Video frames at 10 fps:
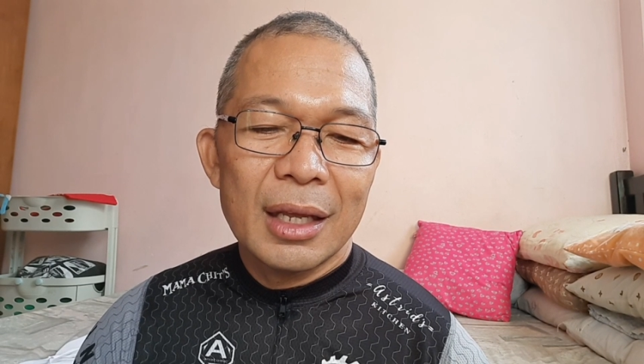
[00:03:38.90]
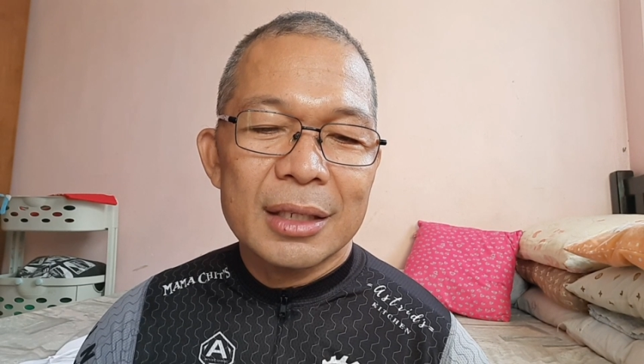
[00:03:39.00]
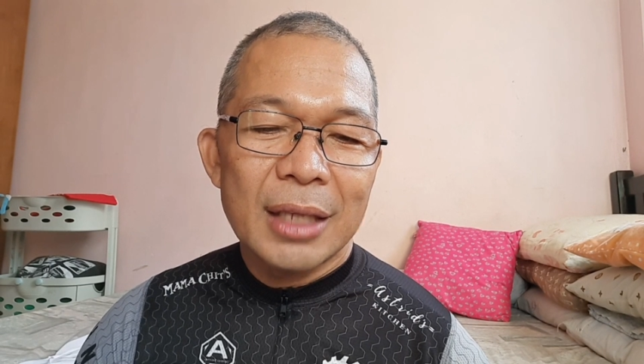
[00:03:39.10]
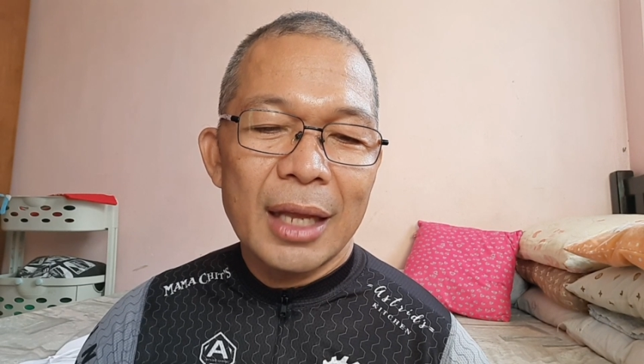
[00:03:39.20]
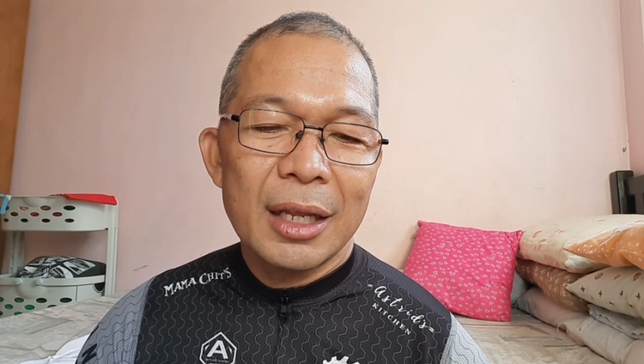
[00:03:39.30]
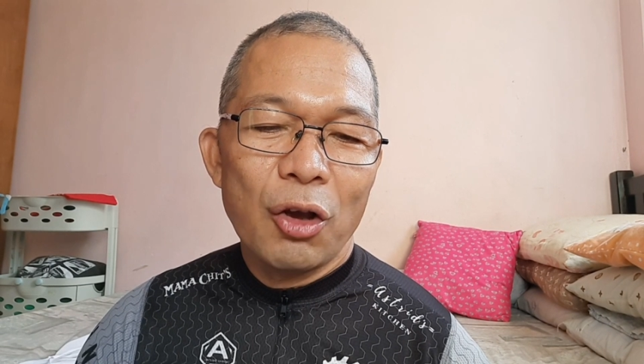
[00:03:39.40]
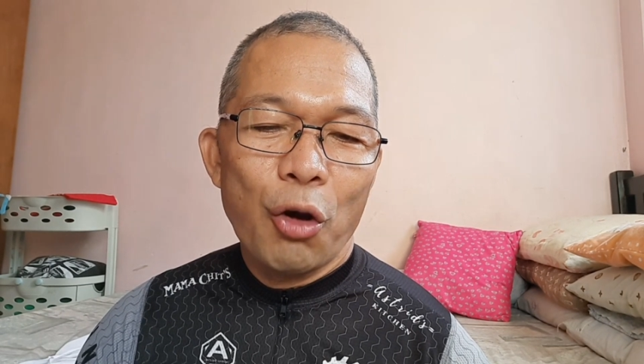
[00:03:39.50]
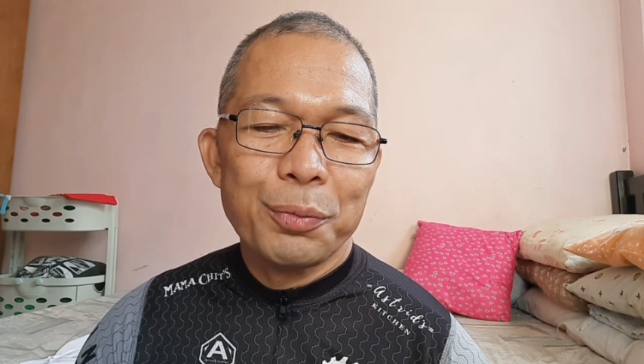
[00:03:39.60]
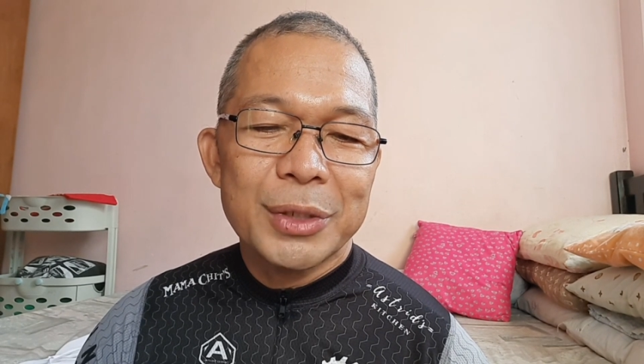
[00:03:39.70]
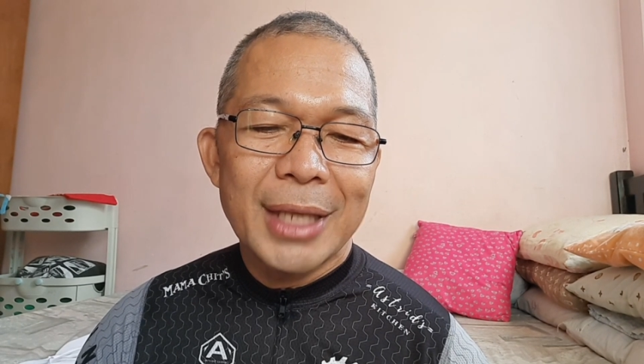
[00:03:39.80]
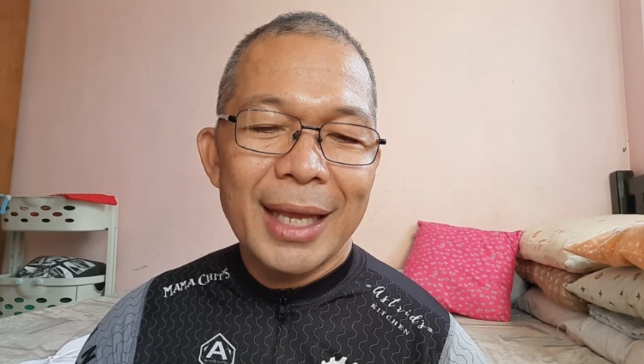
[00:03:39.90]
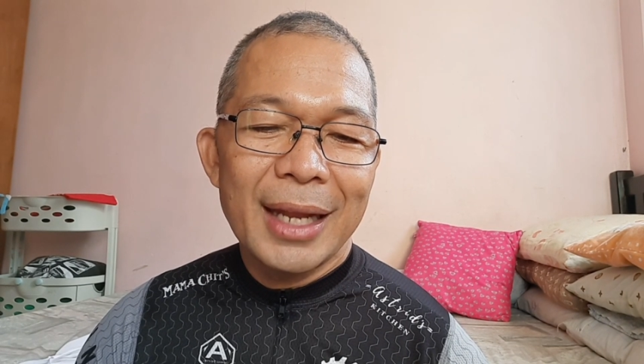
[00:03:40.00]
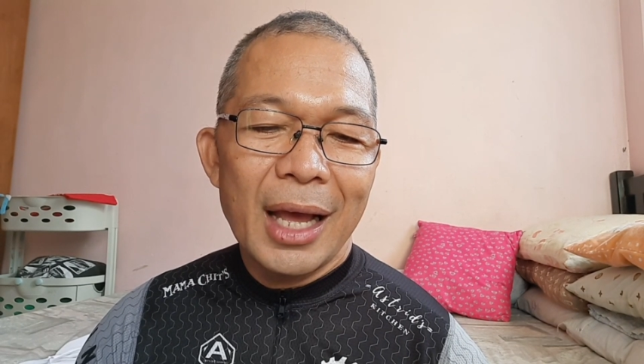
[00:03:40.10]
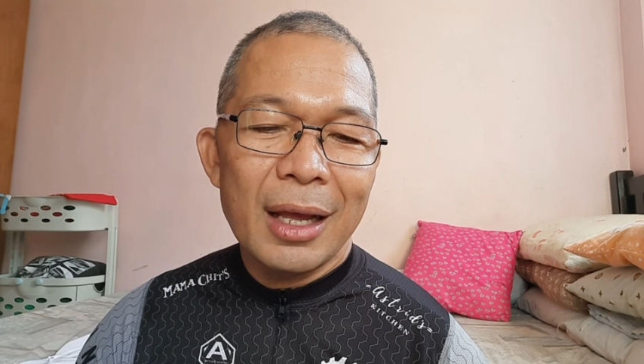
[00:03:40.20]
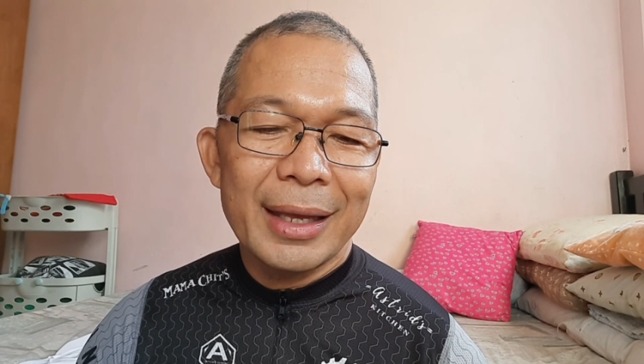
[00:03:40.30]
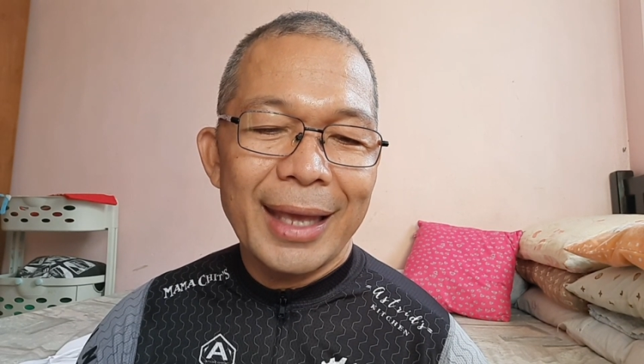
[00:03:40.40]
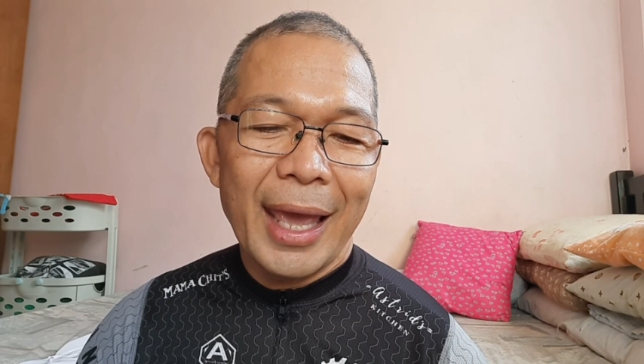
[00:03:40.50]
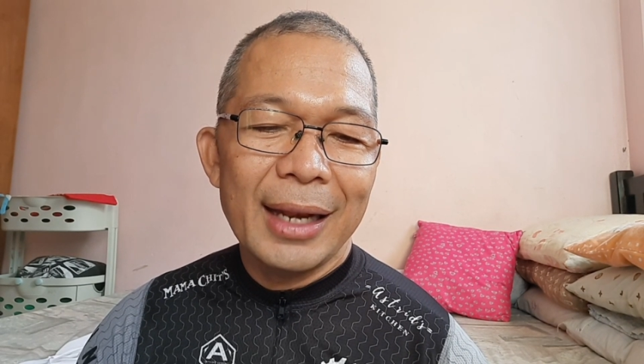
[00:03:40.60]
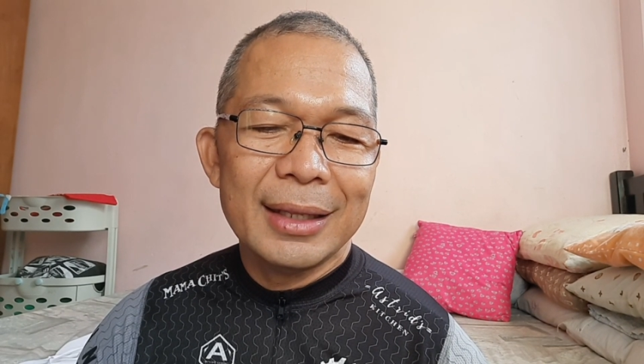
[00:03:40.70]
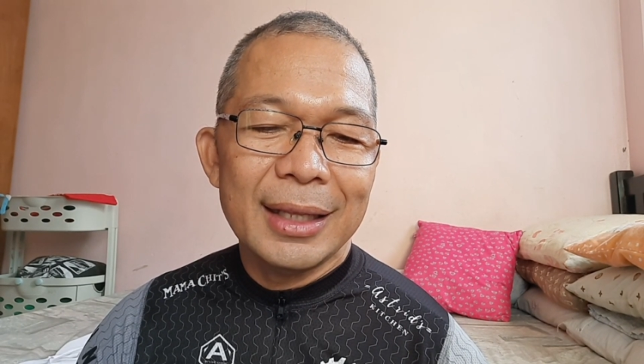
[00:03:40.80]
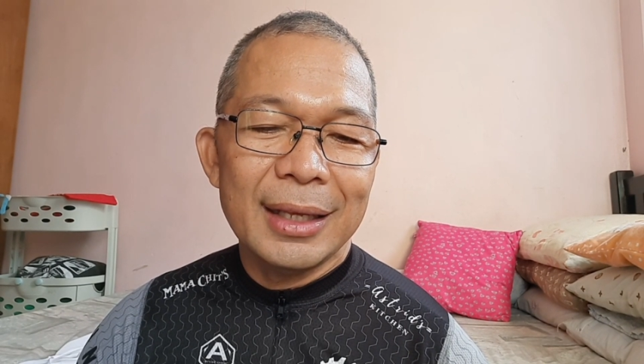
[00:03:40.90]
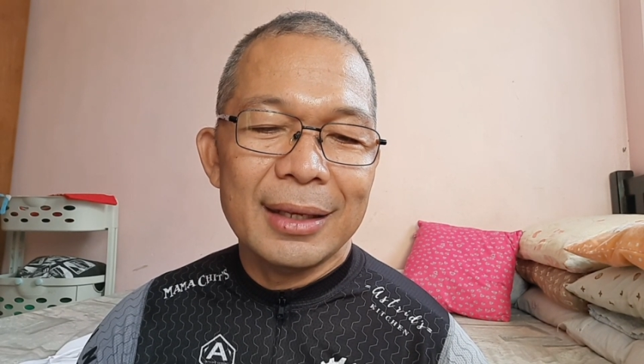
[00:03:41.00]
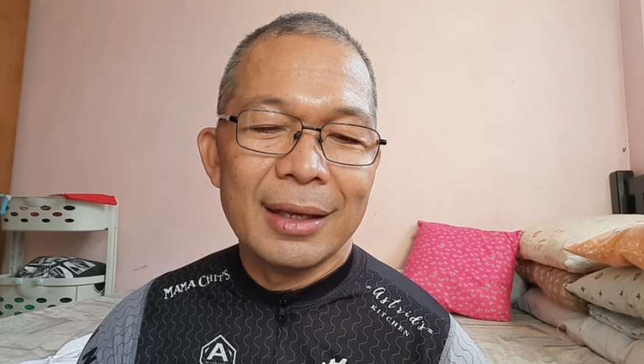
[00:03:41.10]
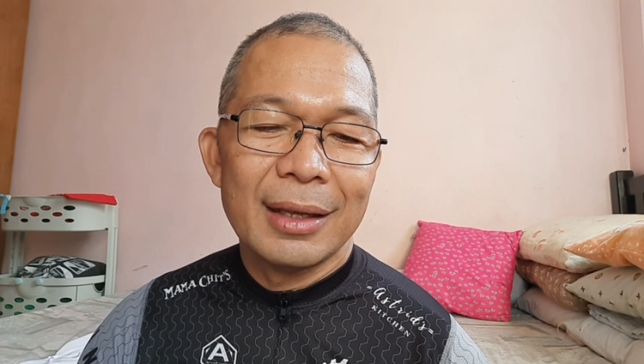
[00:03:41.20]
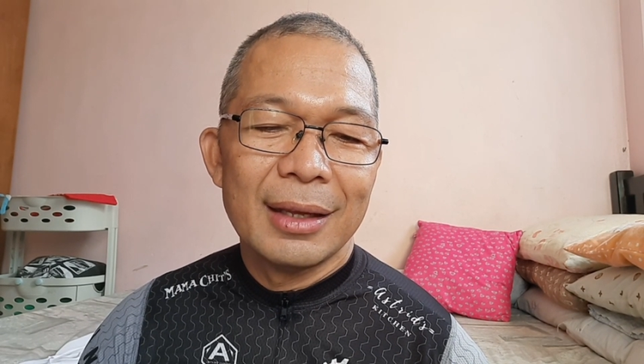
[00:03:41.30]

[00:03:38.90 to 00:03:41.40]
Sane Obsena LD.